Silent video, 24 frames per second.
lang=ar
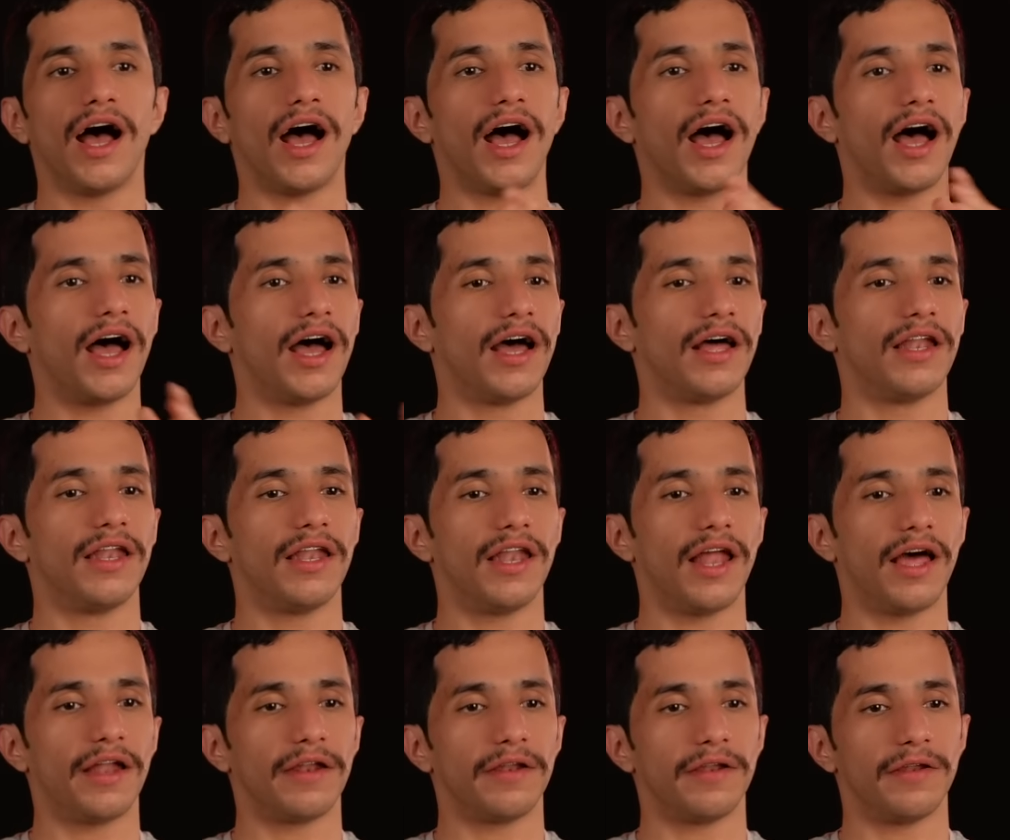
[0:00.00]

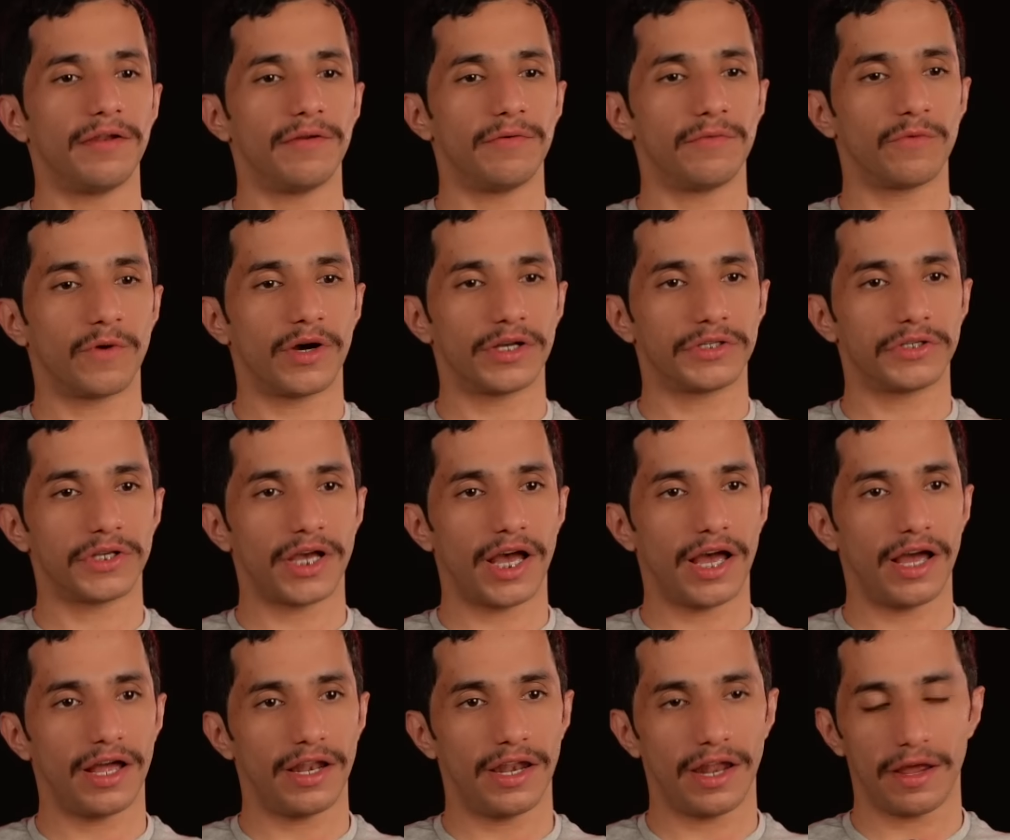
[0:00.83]
أهلا
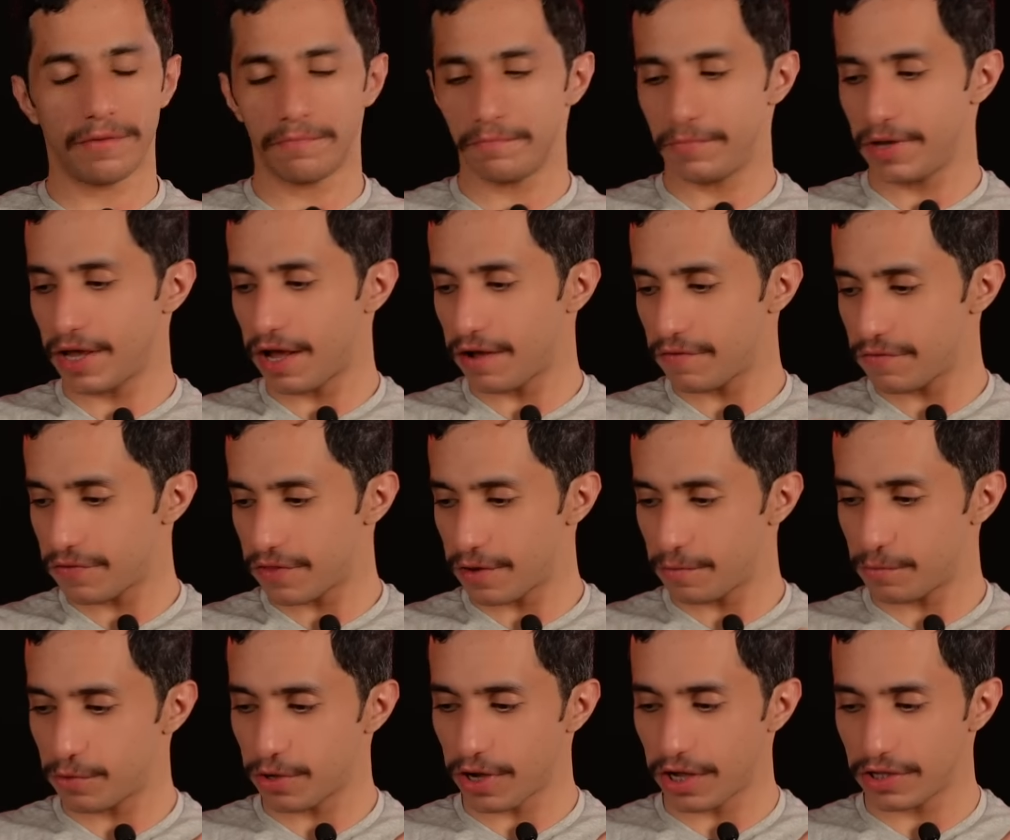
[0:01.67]
وسهلا
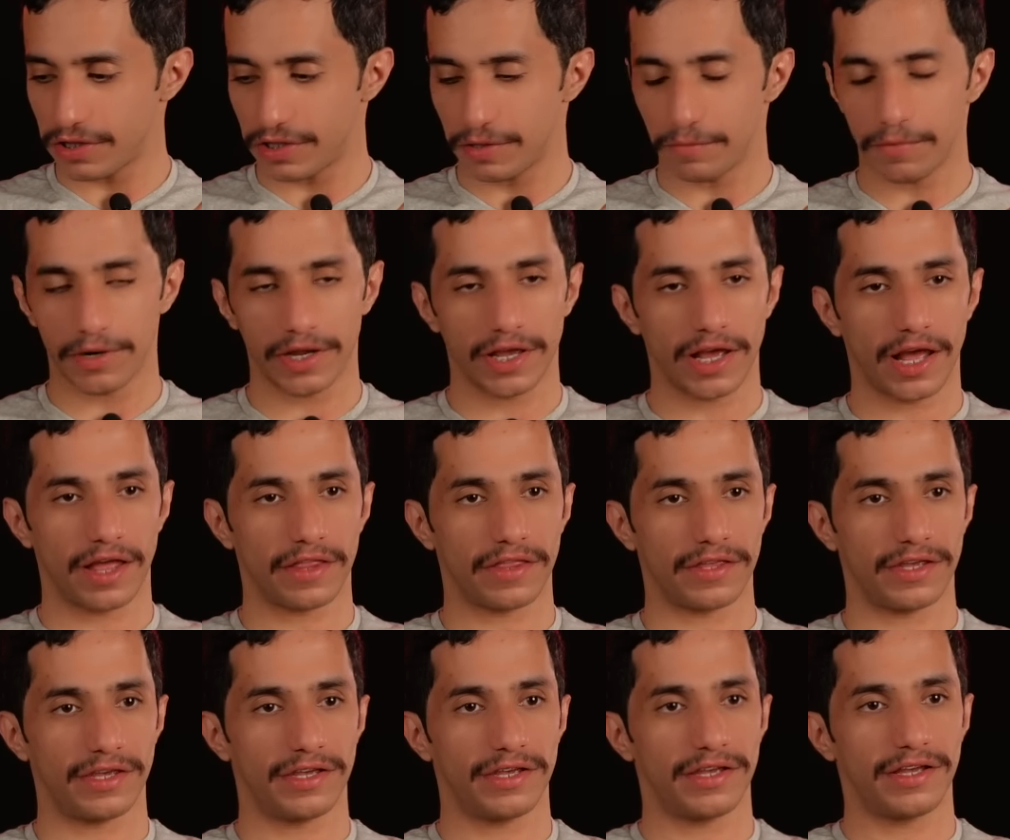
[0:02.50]
بأفضل مقدم
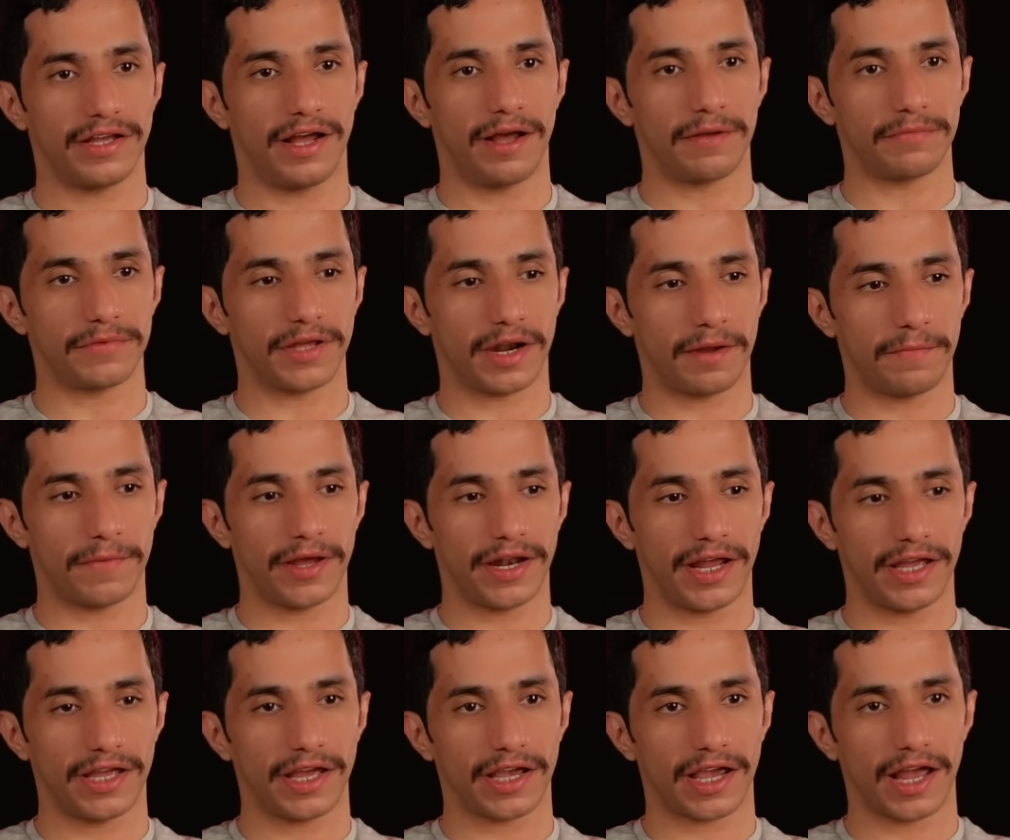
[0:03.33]
رياضي عبد الرحمن
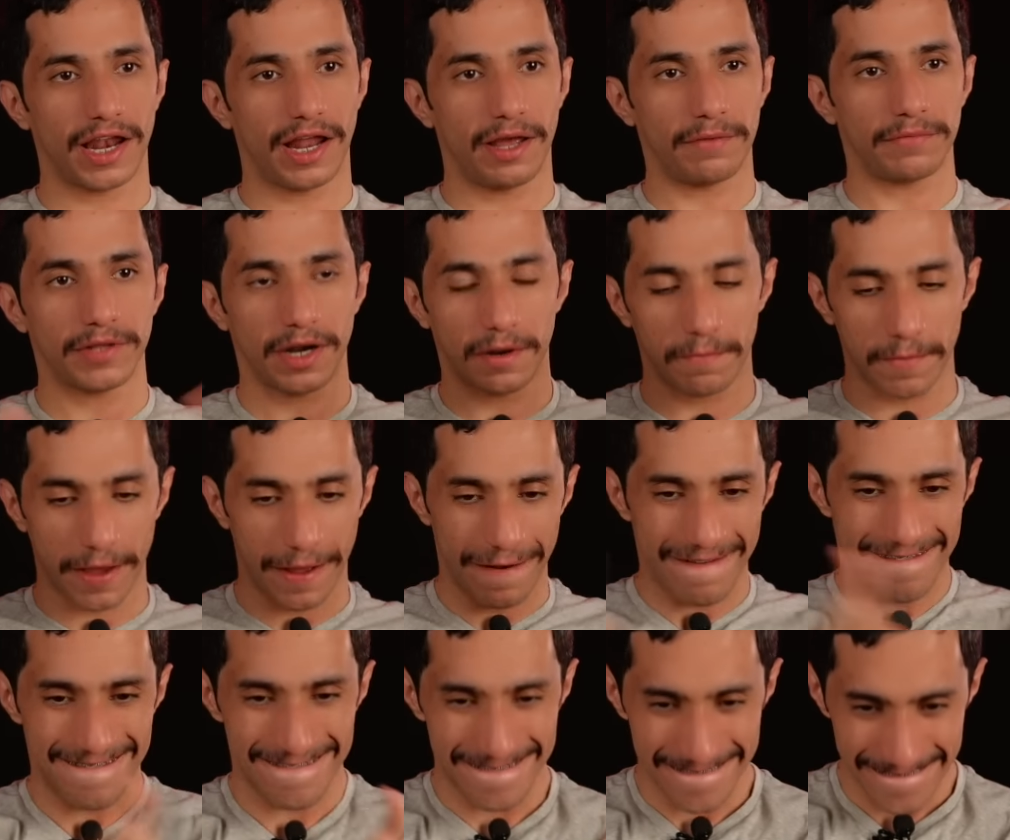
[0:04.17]
حياك الله عبد الرحمن